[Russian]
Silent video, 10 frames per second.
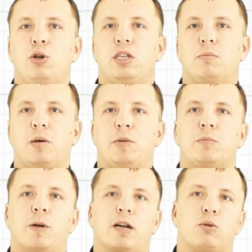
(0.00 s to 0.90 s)
один
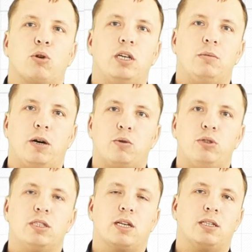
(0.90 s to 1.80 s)
момент, про который я не могу
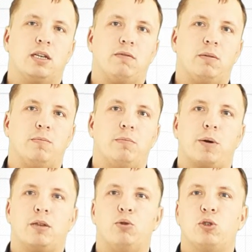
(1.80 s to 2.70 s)
не сказать вам,
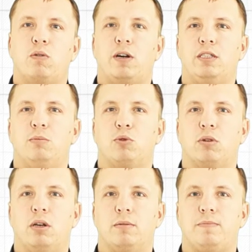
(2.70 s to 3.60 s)
про точку в ID
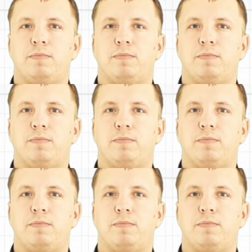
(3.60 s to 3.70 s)
модуле.